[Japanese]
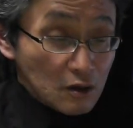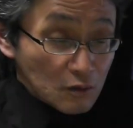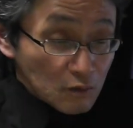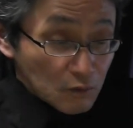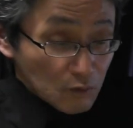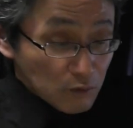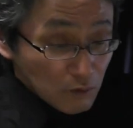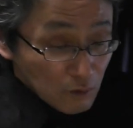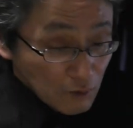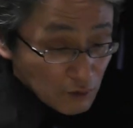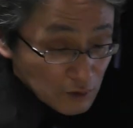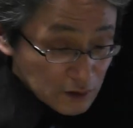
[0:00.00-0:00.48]

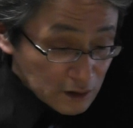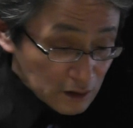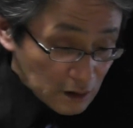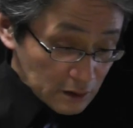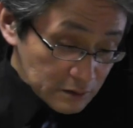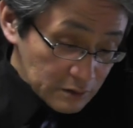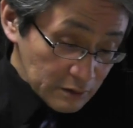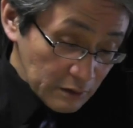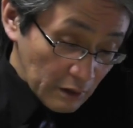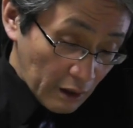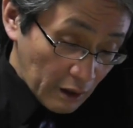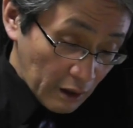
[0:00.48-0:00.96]
ここに
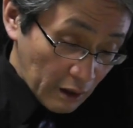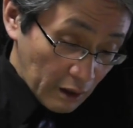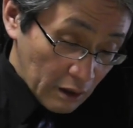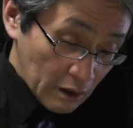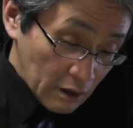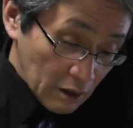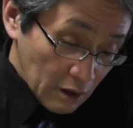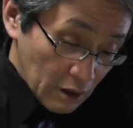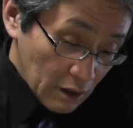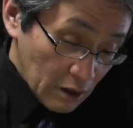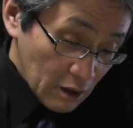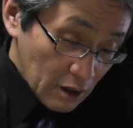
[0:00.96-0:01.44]
です
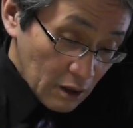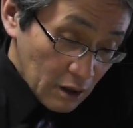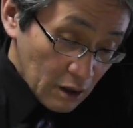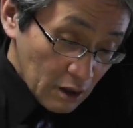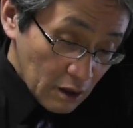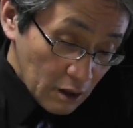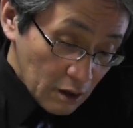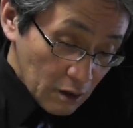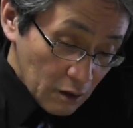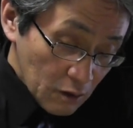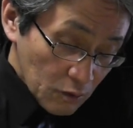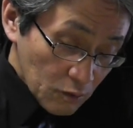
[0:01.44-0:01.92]
ね、
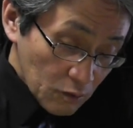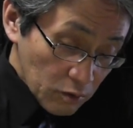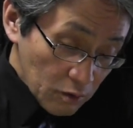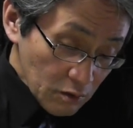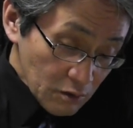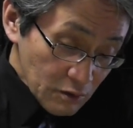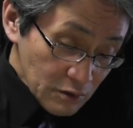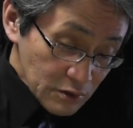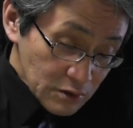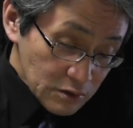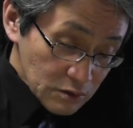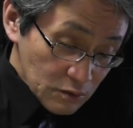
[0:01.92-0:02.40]
えー、
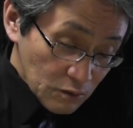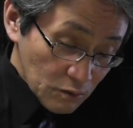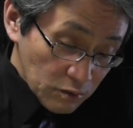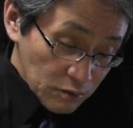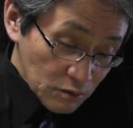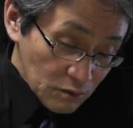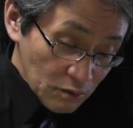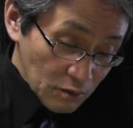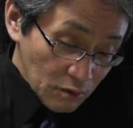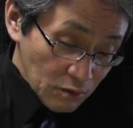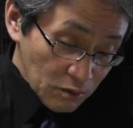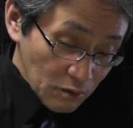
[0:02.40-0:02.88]
国主
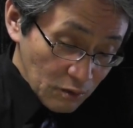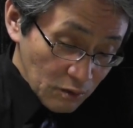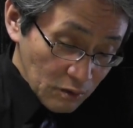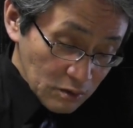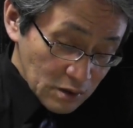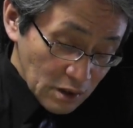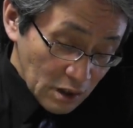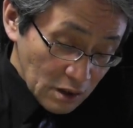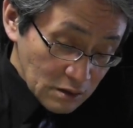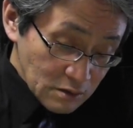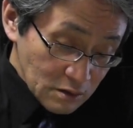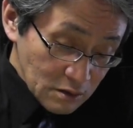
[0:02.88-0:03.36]
この
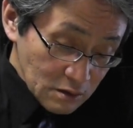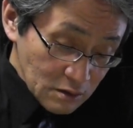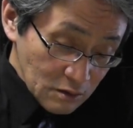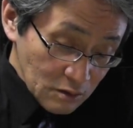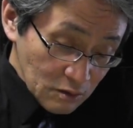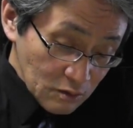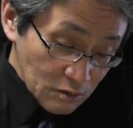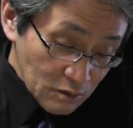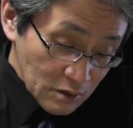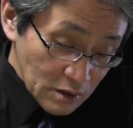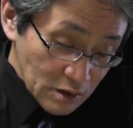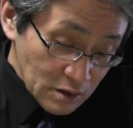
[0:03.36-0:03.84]
法達る
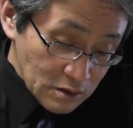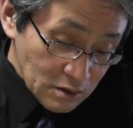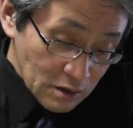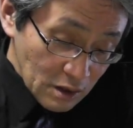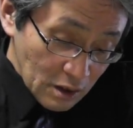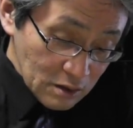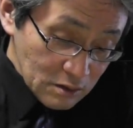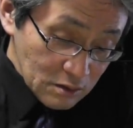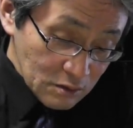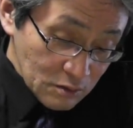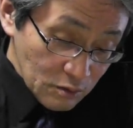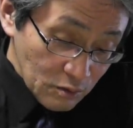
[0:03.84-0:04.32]
の時
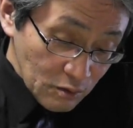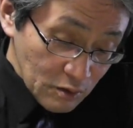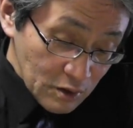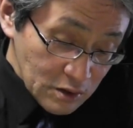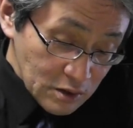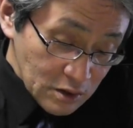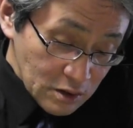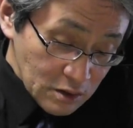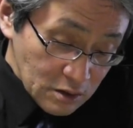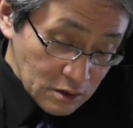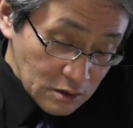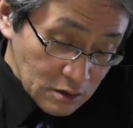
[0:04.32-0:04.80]
三道
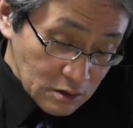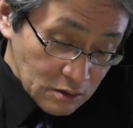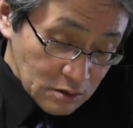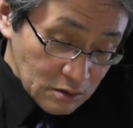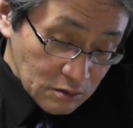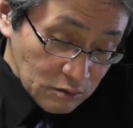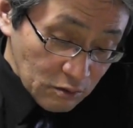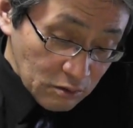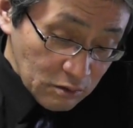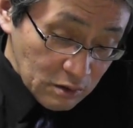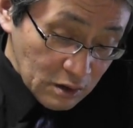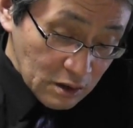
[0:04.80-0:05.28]
一時
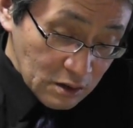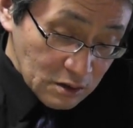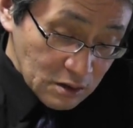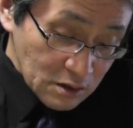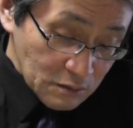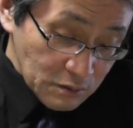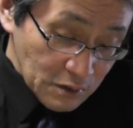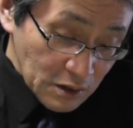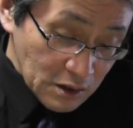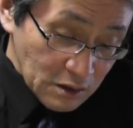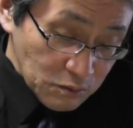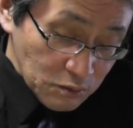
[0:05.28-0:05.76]
に造営
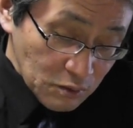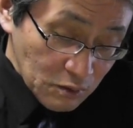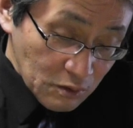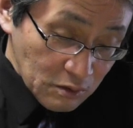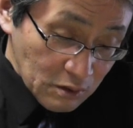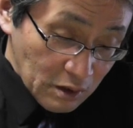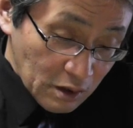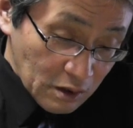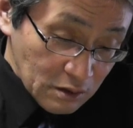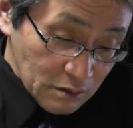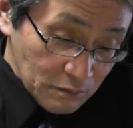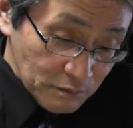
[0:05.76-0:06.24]
すべきも
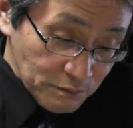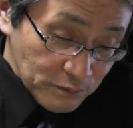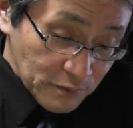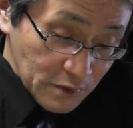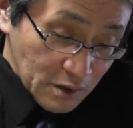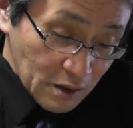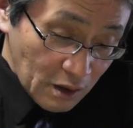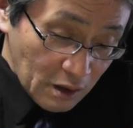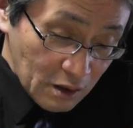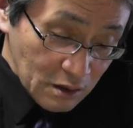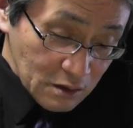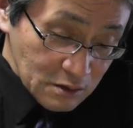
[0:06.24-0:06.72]
のなり、
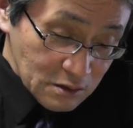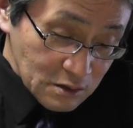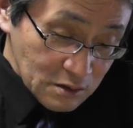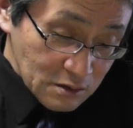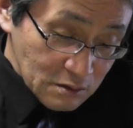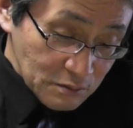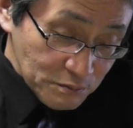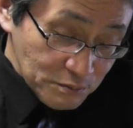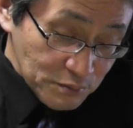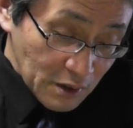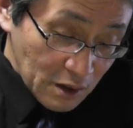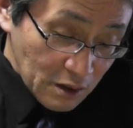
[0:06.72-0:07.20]
元
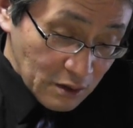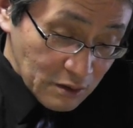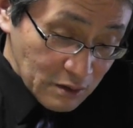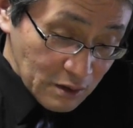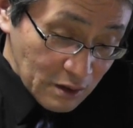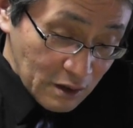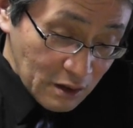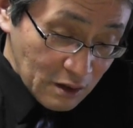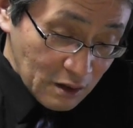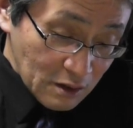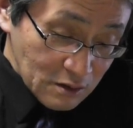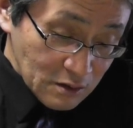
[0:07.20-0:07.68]
首
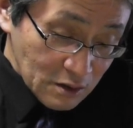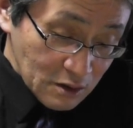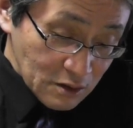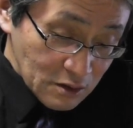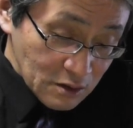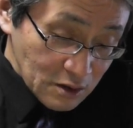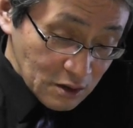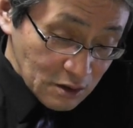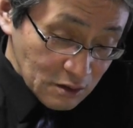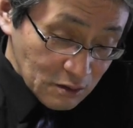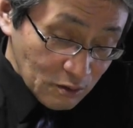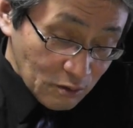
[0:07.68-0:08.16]
白年あたゃ
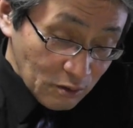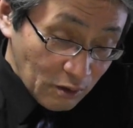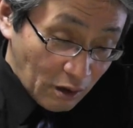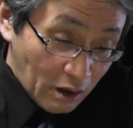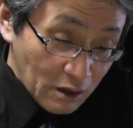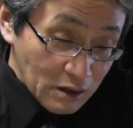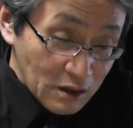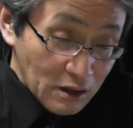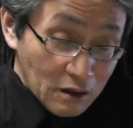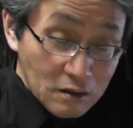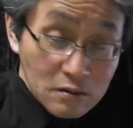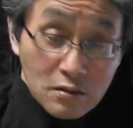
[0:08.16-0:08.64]
り日
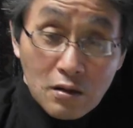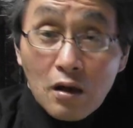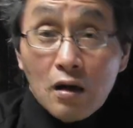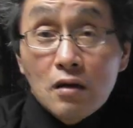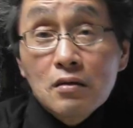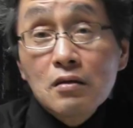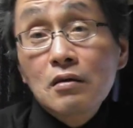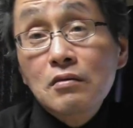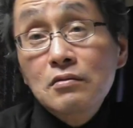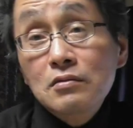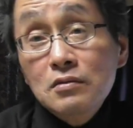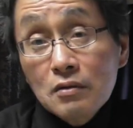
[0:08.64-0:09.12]
光ありはんって
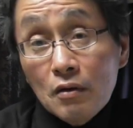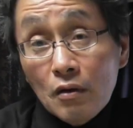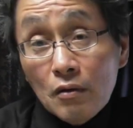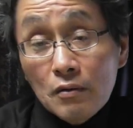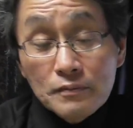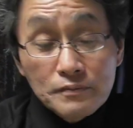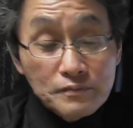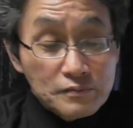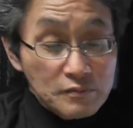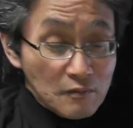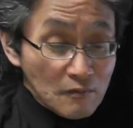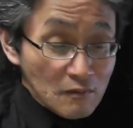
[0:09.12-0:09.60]
書いてあるんですよ。
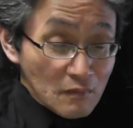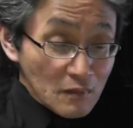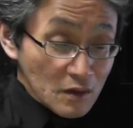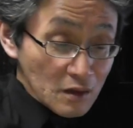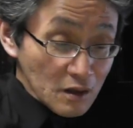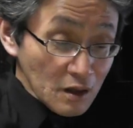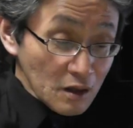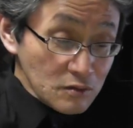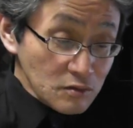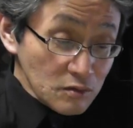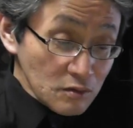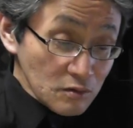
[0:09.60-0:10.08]

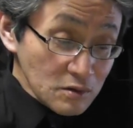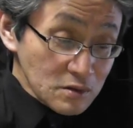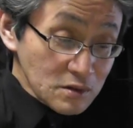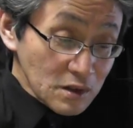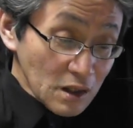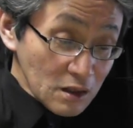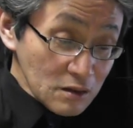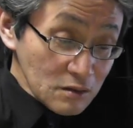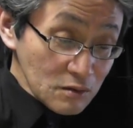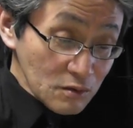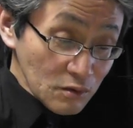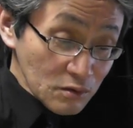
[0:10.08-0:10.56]
で、その
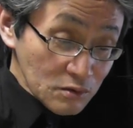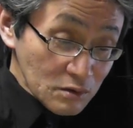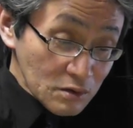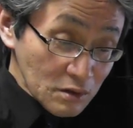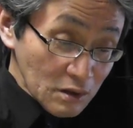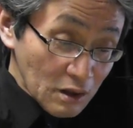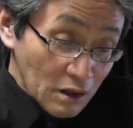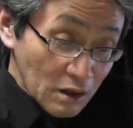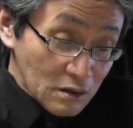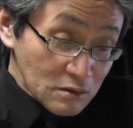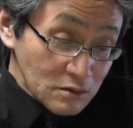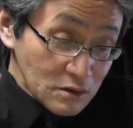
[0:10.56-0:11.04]
三道っ
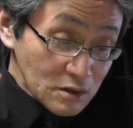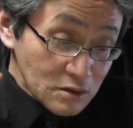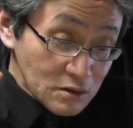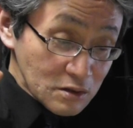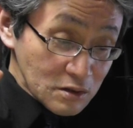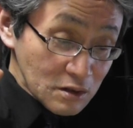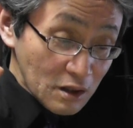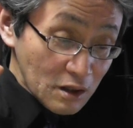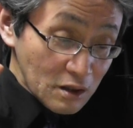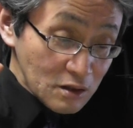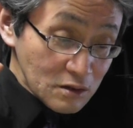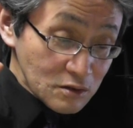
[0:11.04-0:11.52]
ていうのは
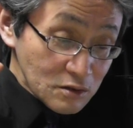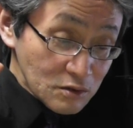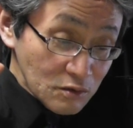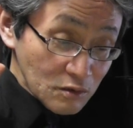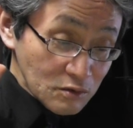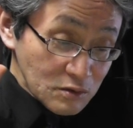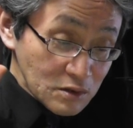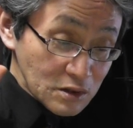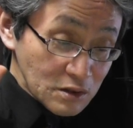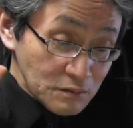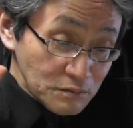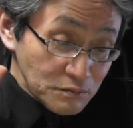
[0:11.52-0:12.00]
日蓮
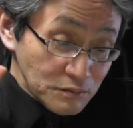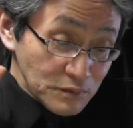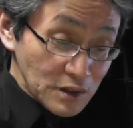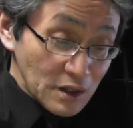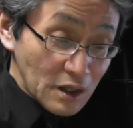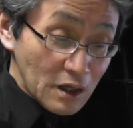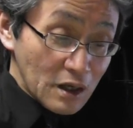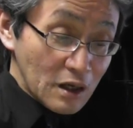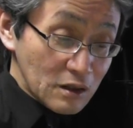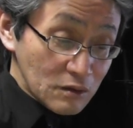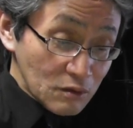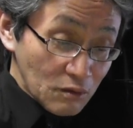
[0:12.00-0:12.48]
商人
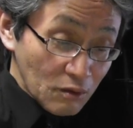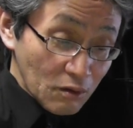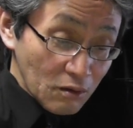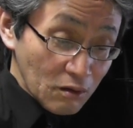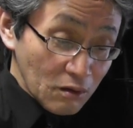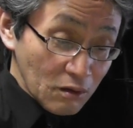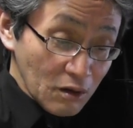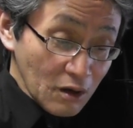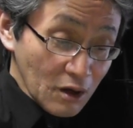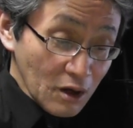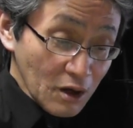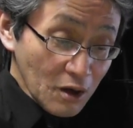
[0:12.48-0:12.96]
三重
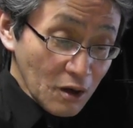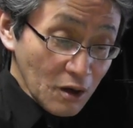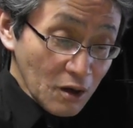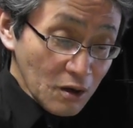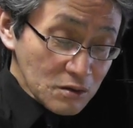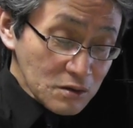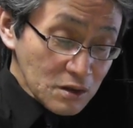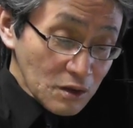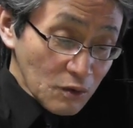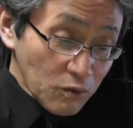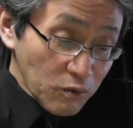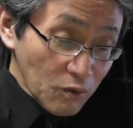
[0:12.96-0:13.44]
堂、
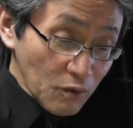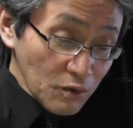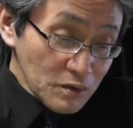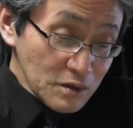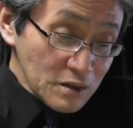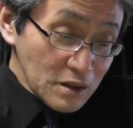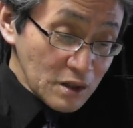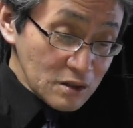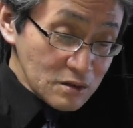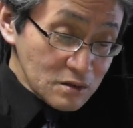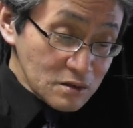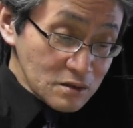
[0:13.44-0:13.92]
で、
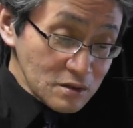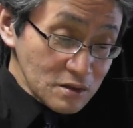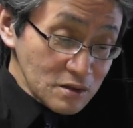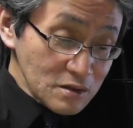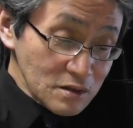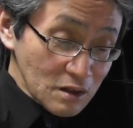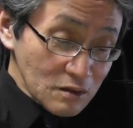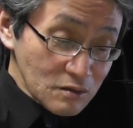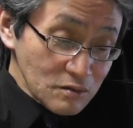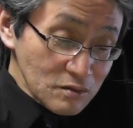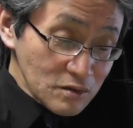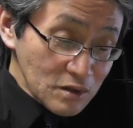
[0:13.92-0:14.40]
本家
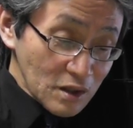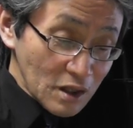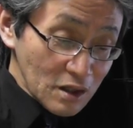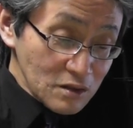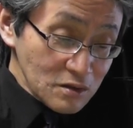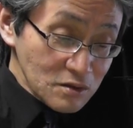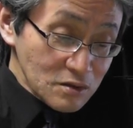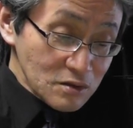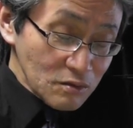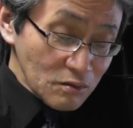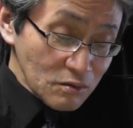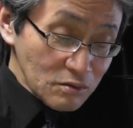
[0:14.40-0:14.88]
衰弱
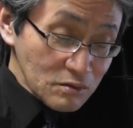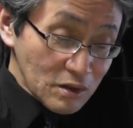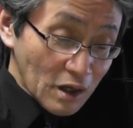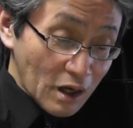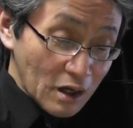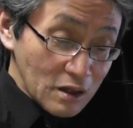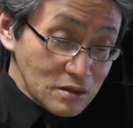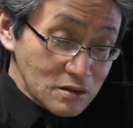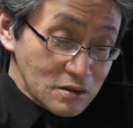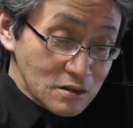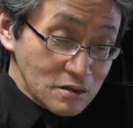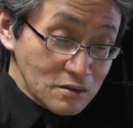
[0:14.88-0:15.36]
天正
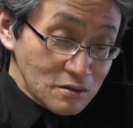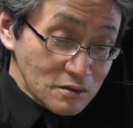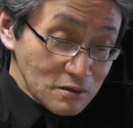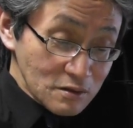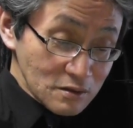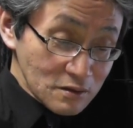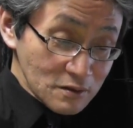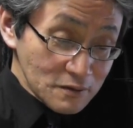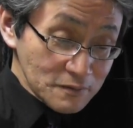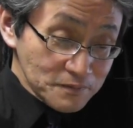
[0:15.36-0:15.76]
大神宮、